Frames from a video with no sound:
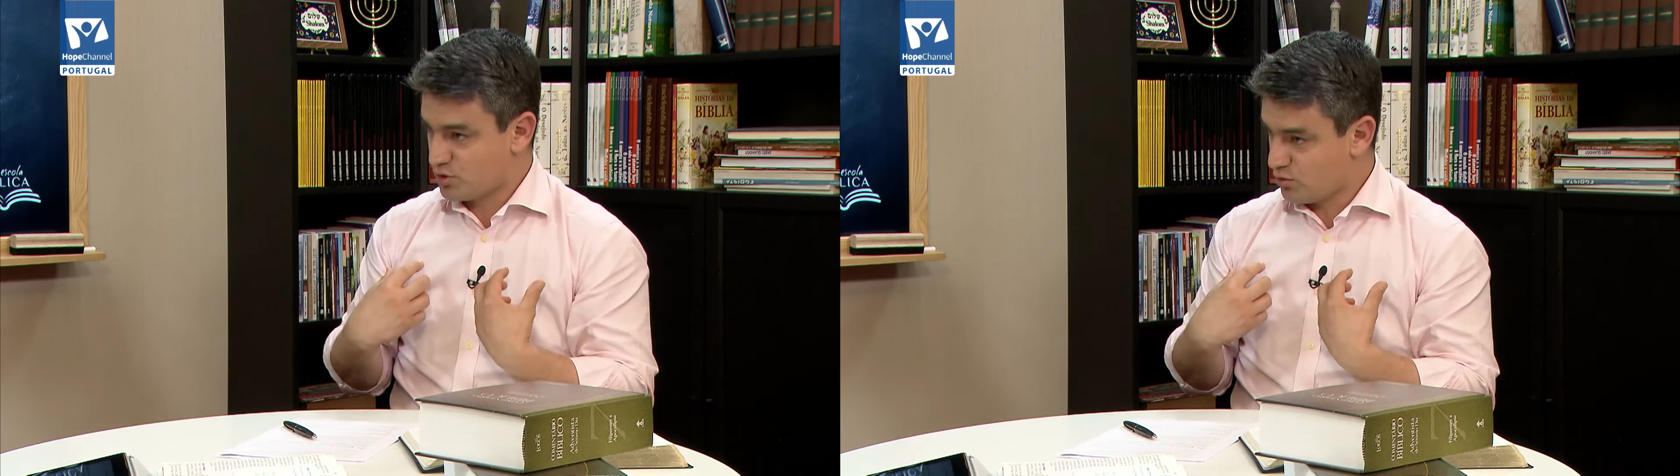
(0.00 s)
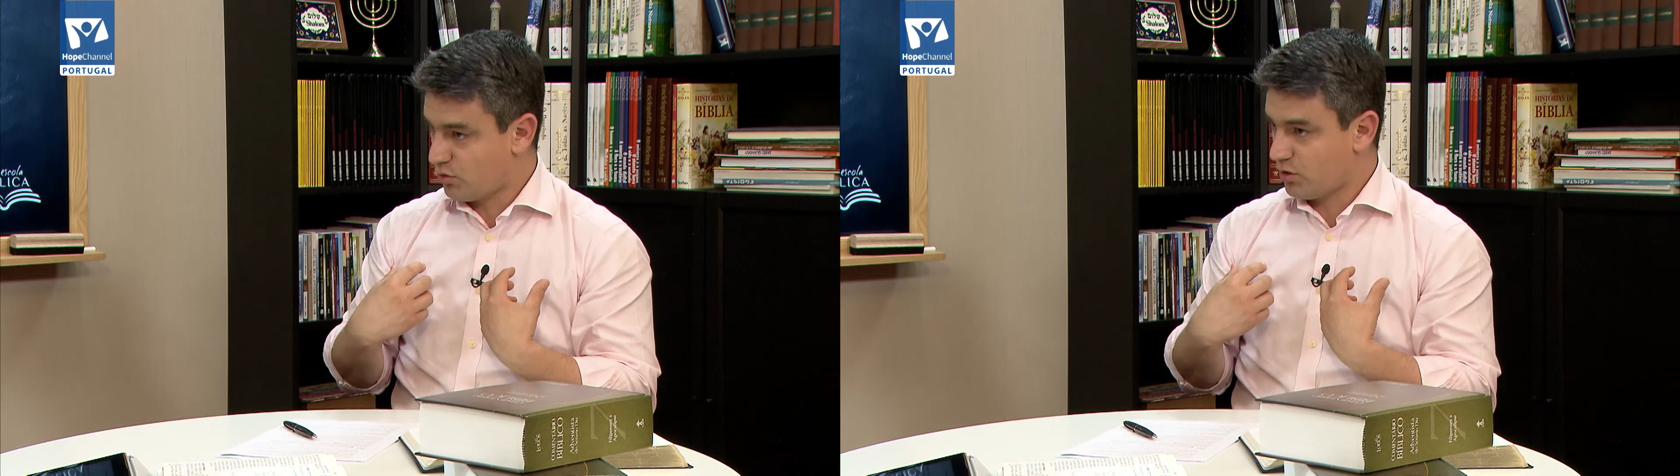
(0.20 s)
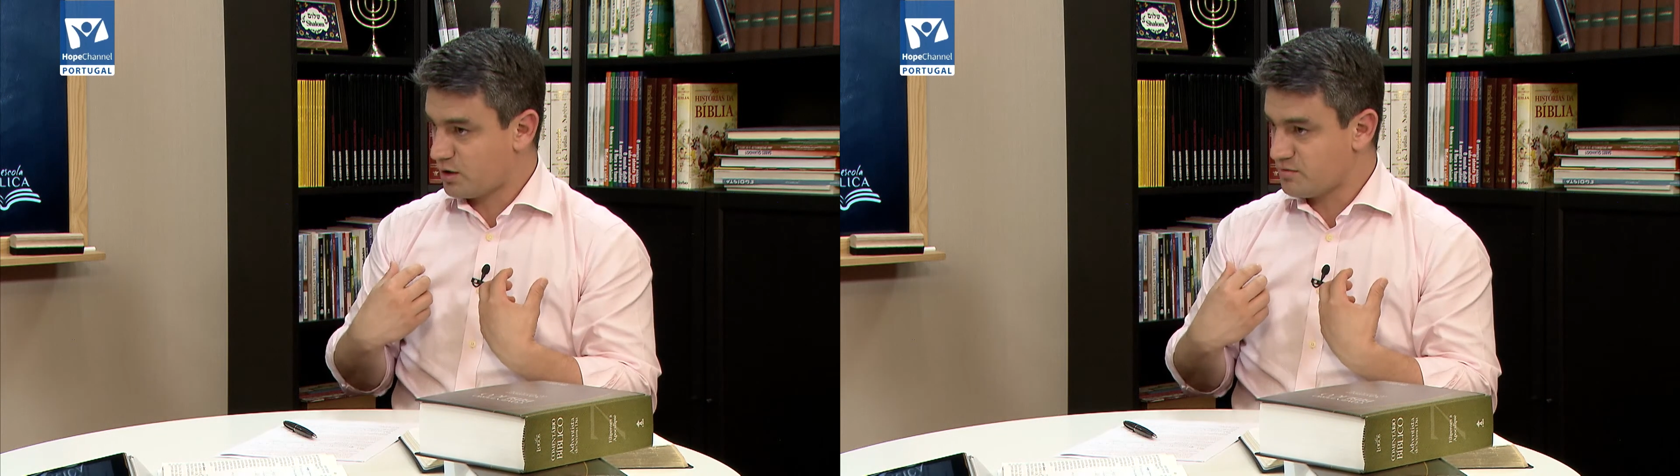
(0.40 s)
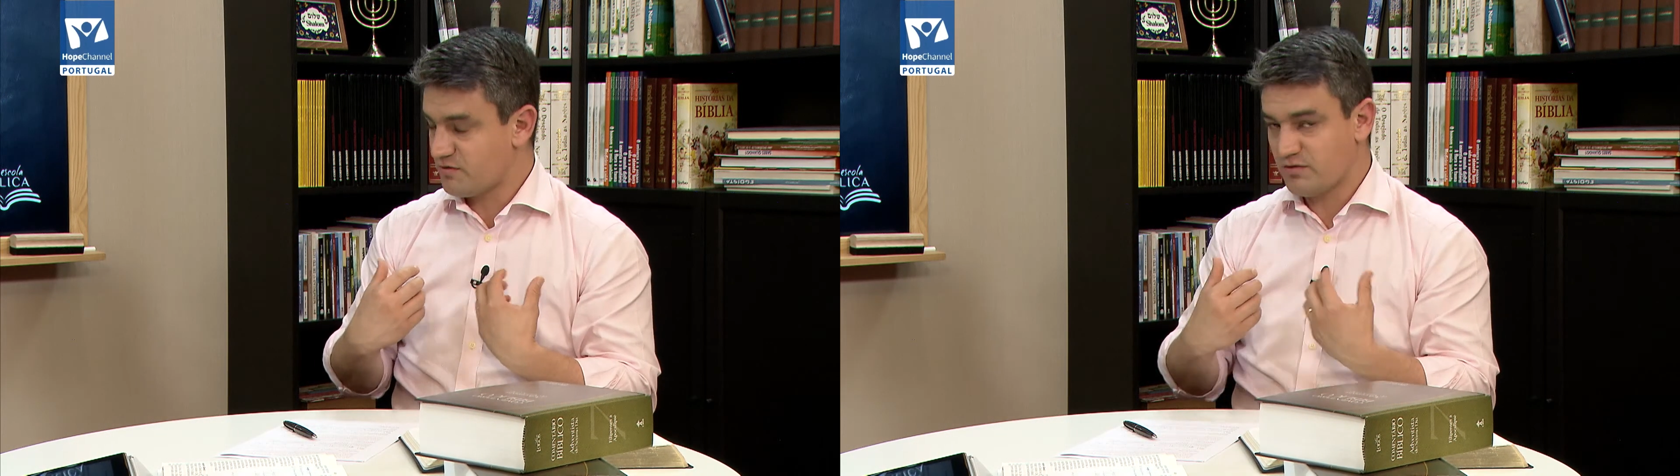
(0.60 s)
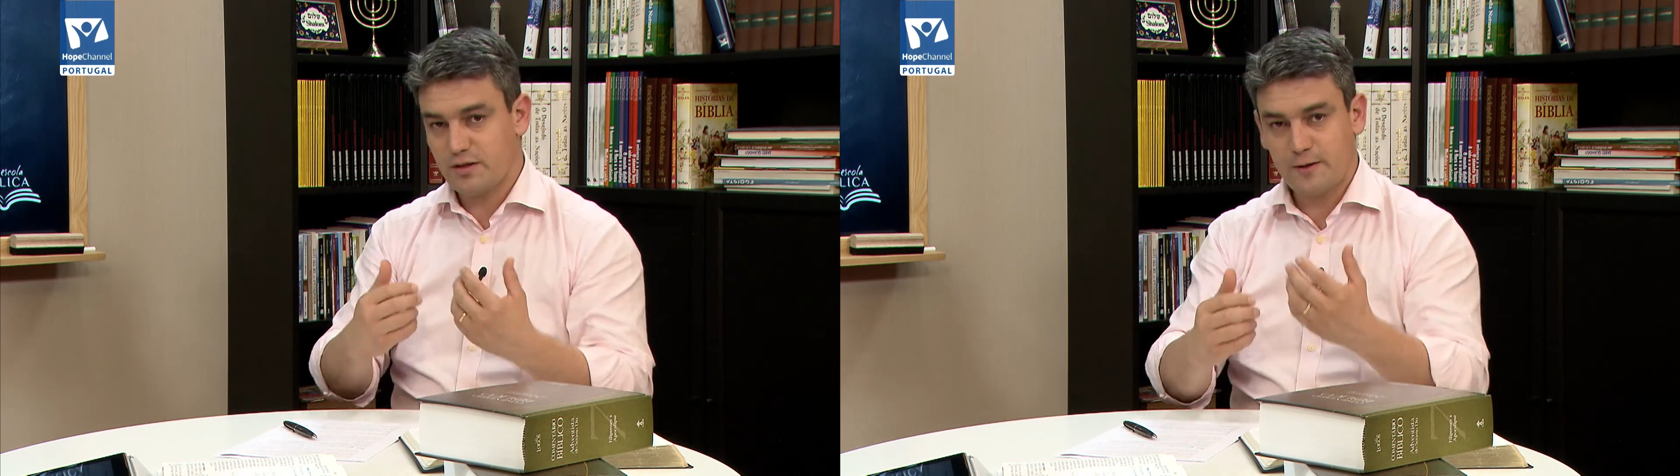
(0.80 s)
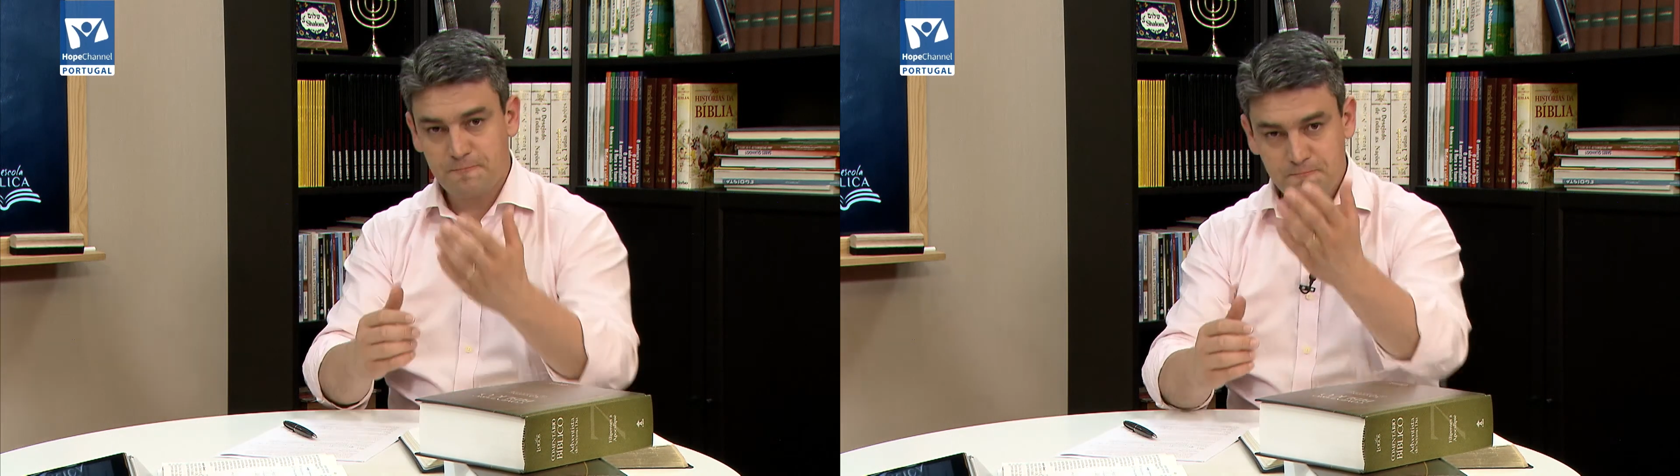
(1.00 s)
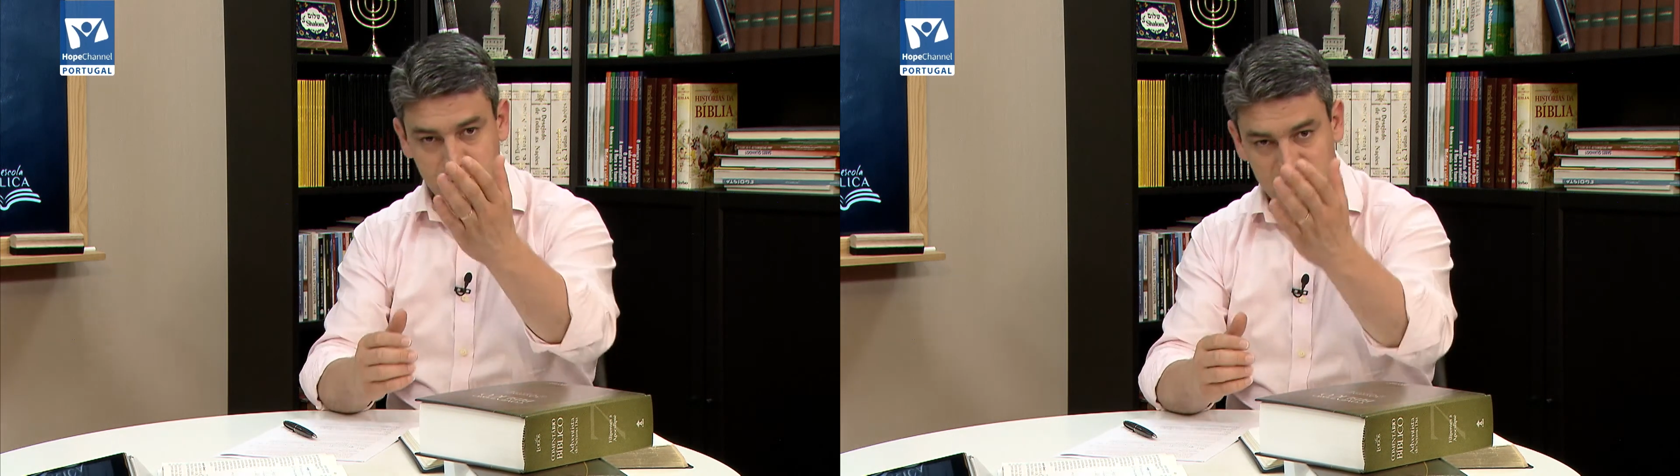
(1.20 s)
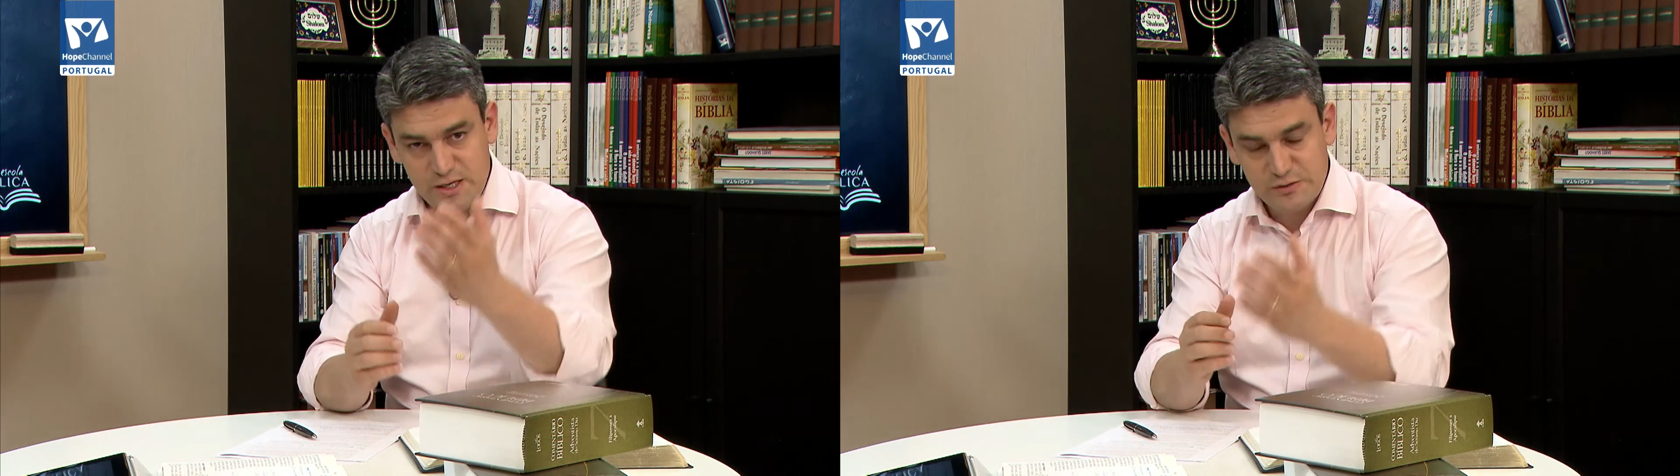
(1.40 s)
que eu coloco na minha vida
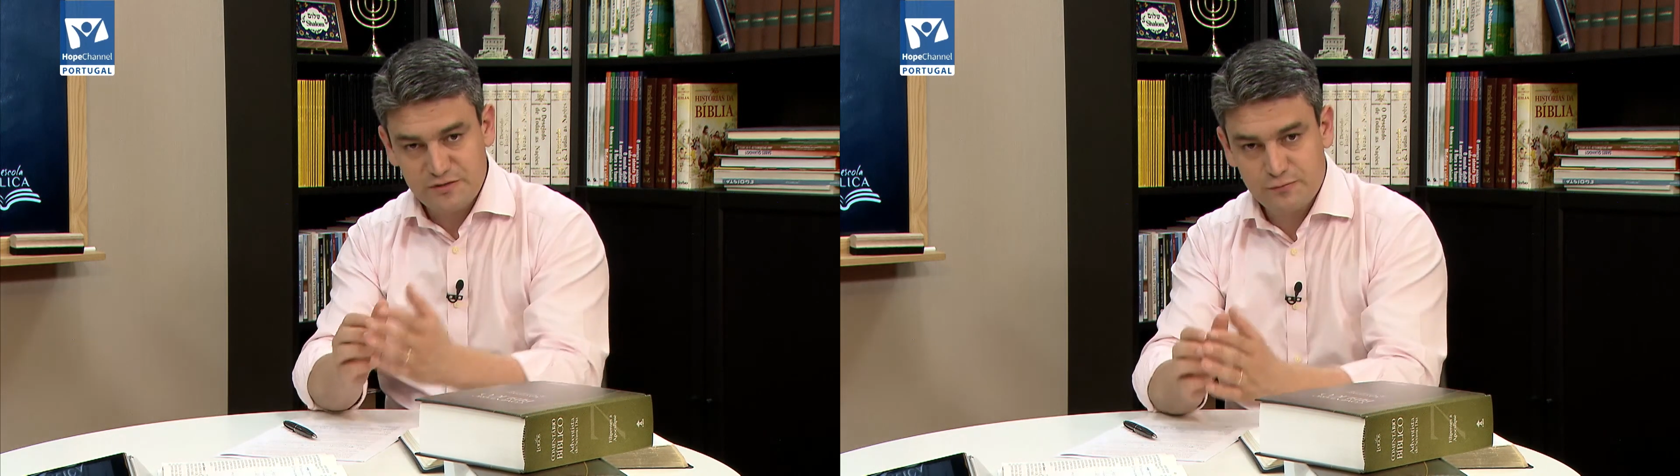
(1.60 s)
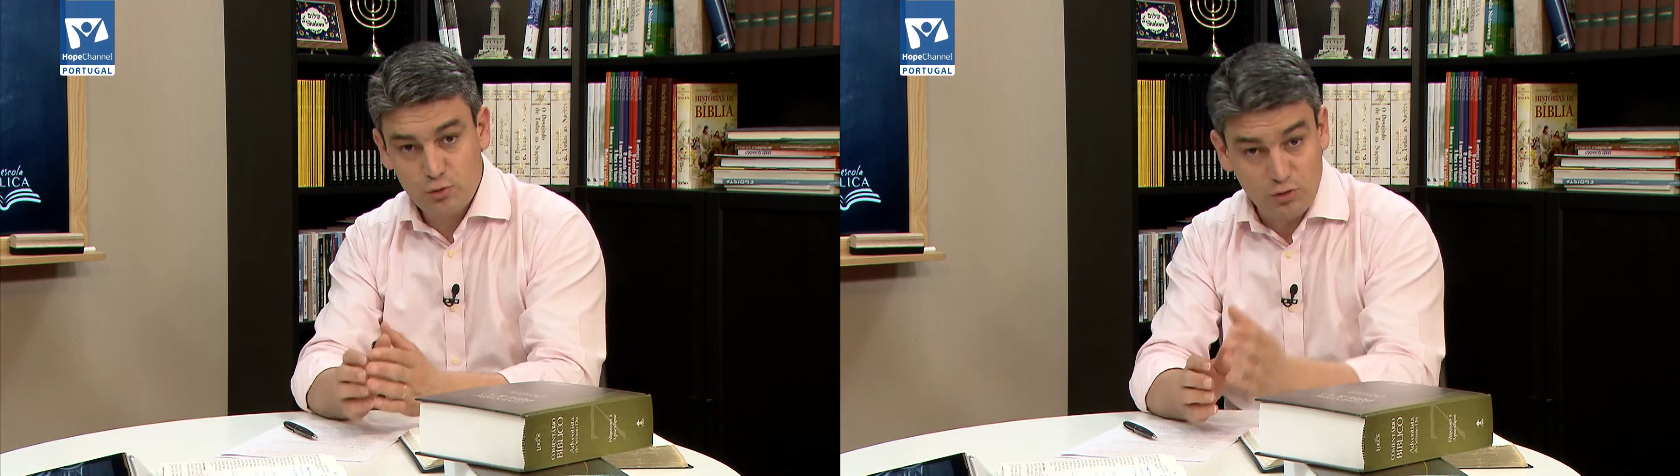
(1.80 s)
e é o desafio